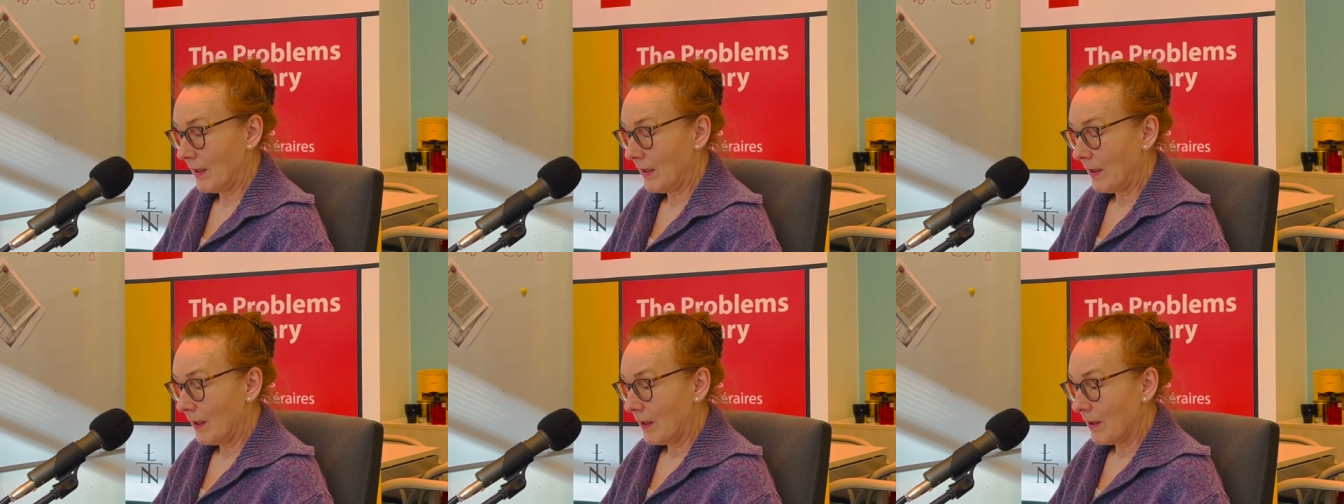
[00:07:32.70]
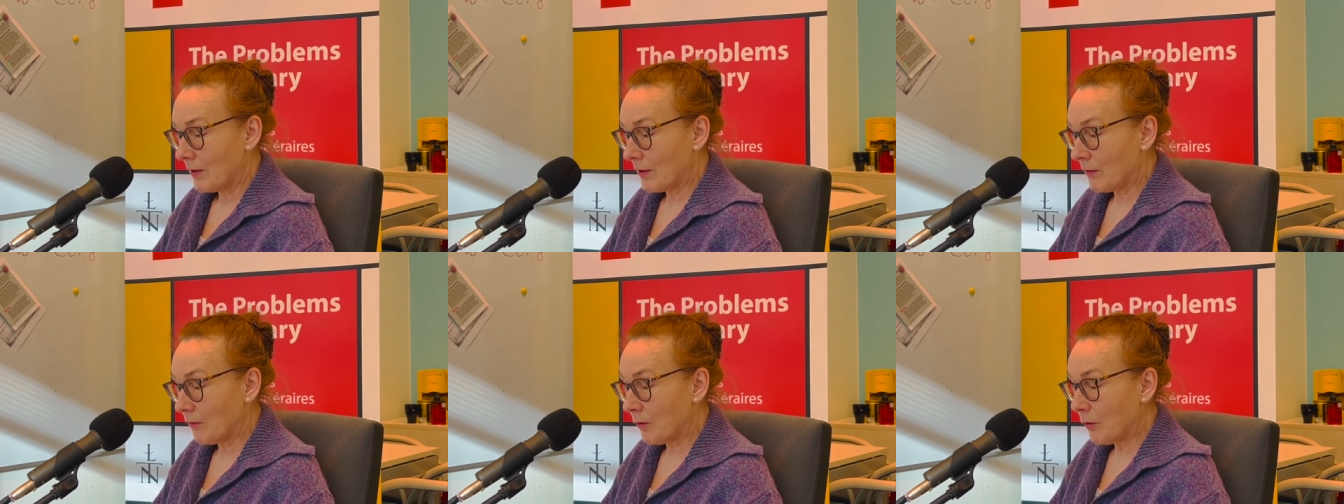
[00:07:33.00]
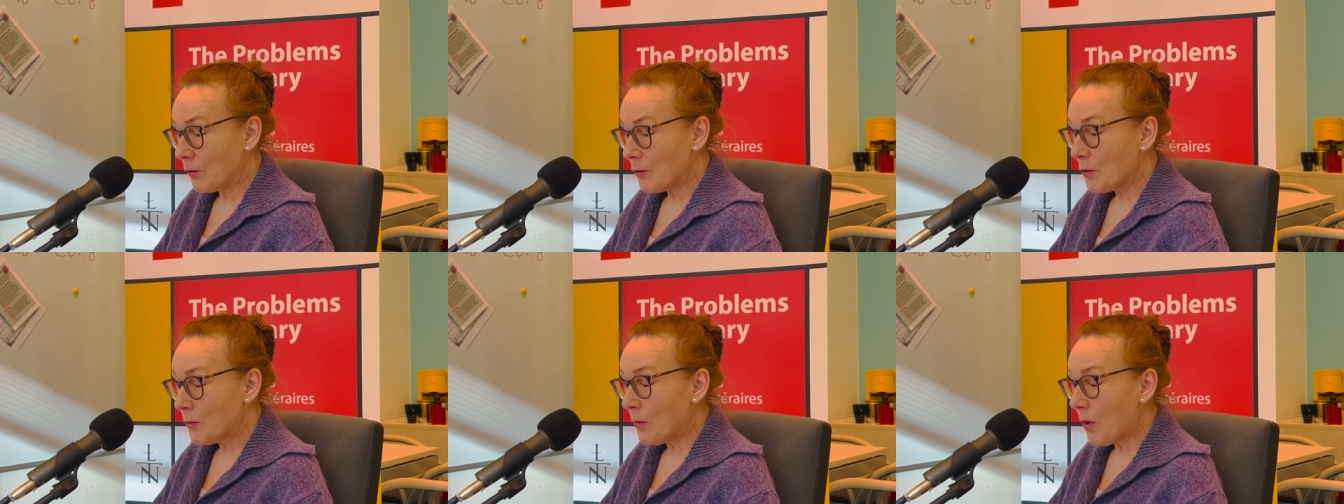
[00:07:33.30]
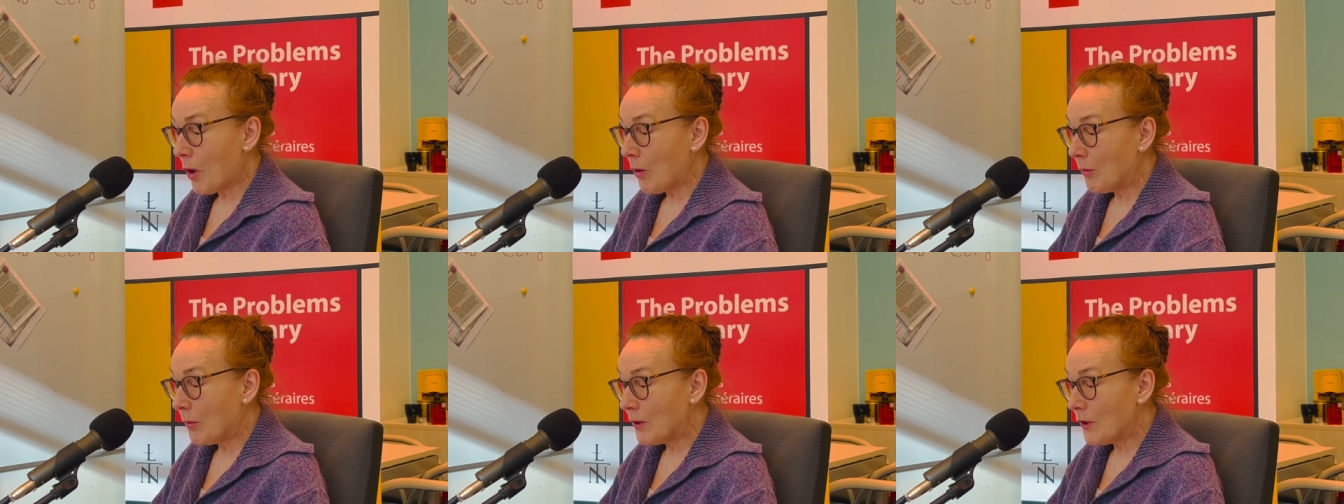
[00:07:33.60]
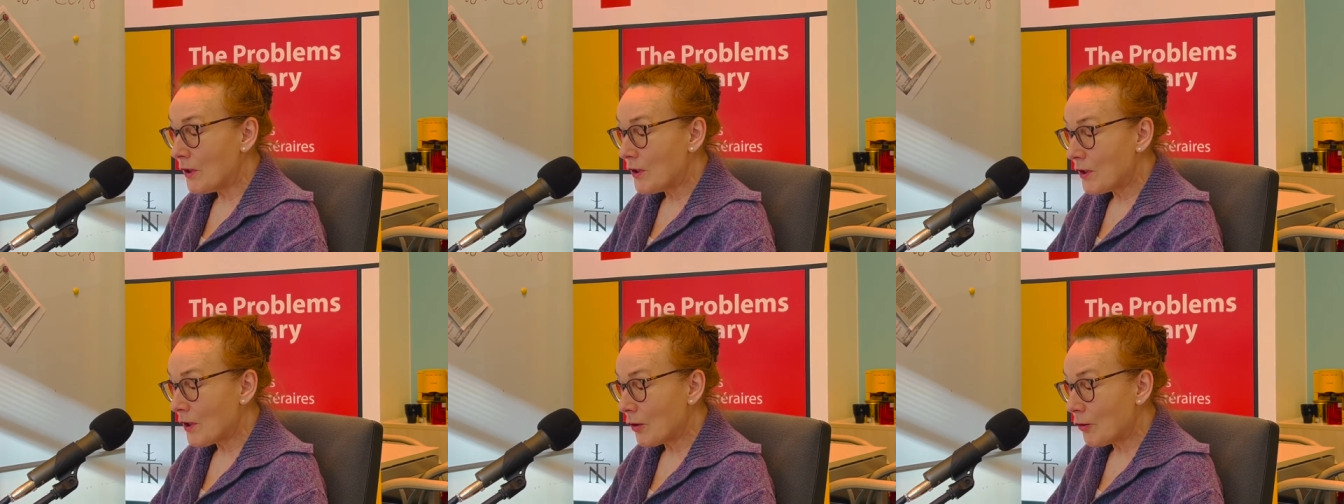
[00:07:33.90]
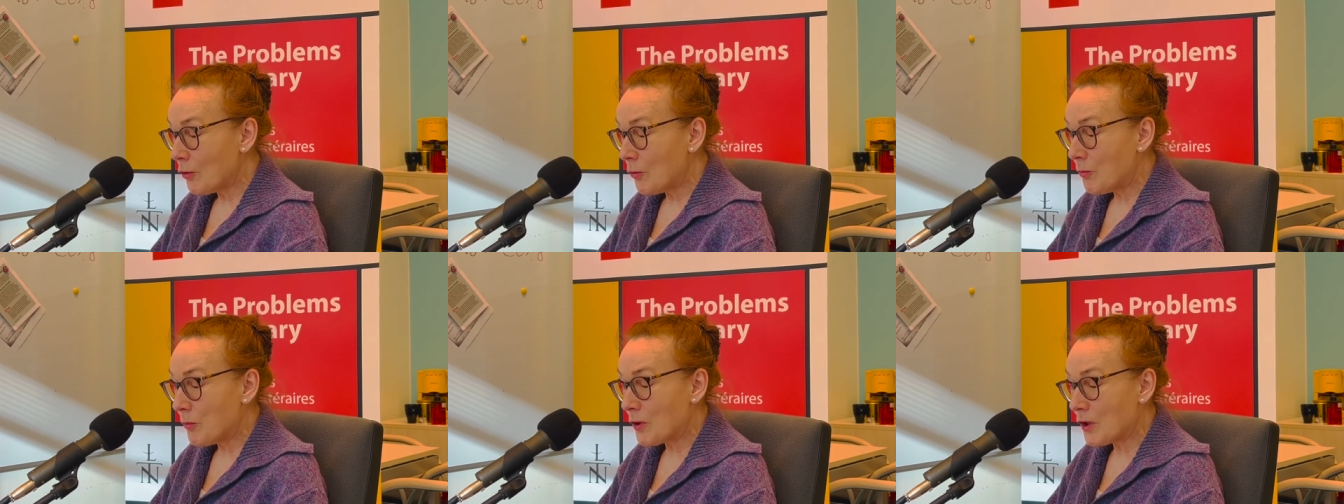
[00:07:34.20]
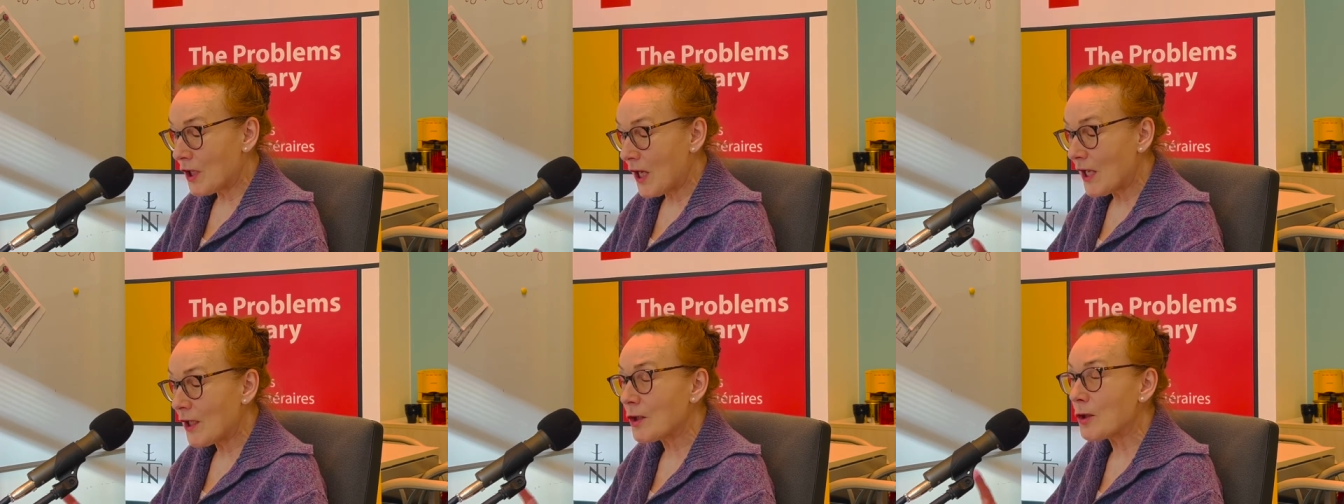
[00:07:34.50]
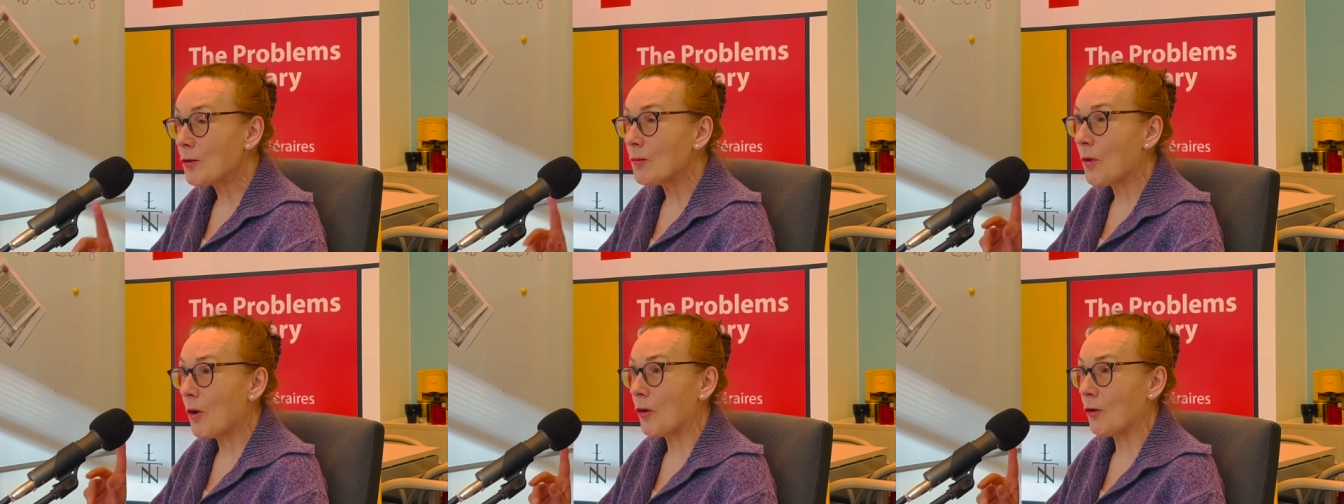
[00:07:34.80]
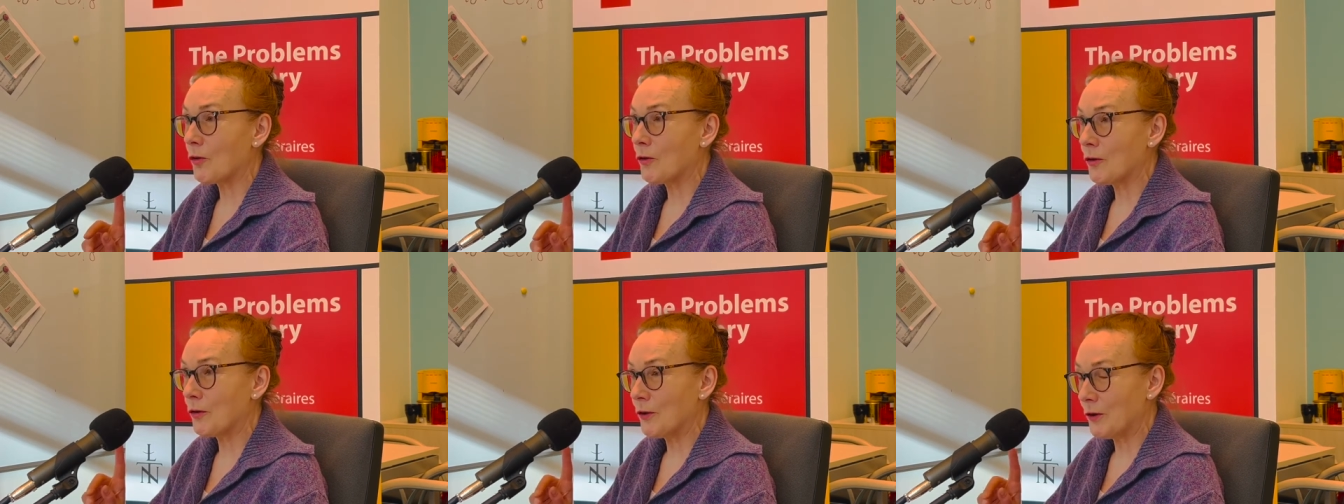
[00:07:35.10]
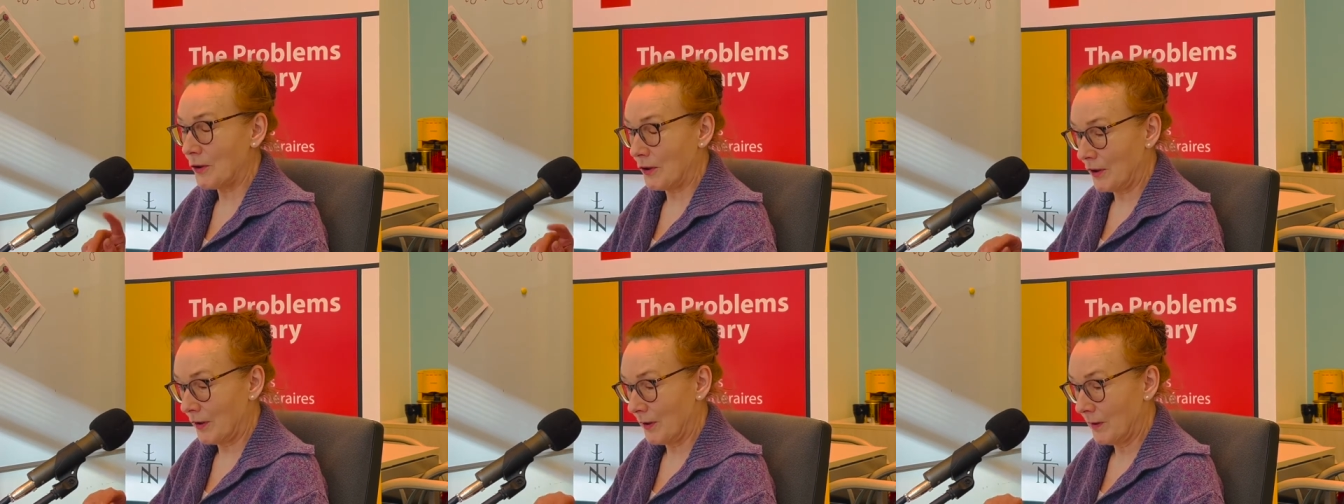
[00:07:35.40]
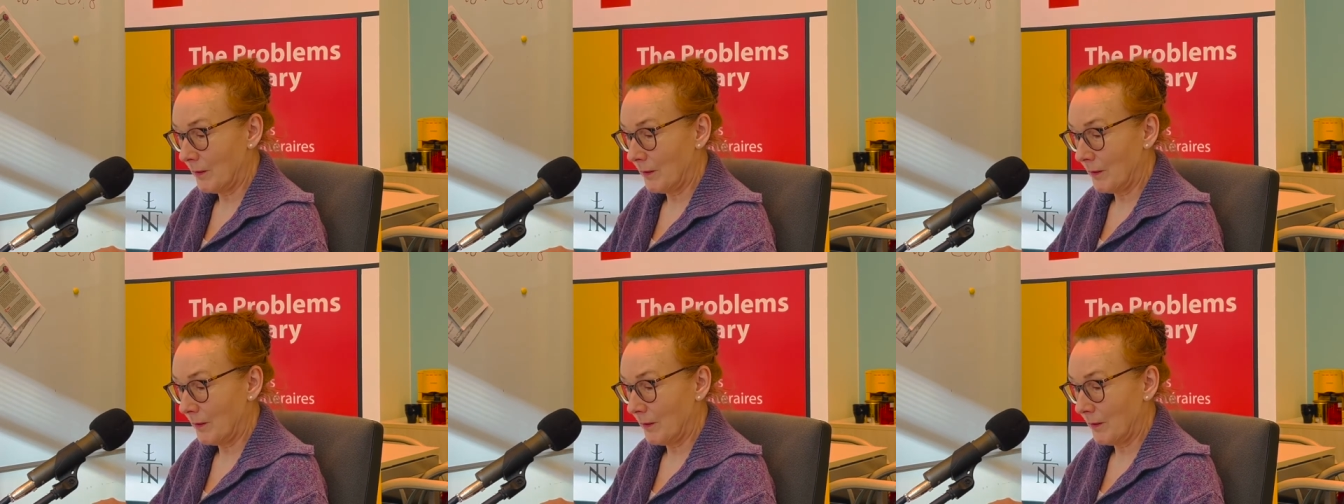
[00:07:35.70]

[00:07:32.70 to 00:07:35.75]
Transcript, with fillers: Zwrócił oblicze ku przeszłości,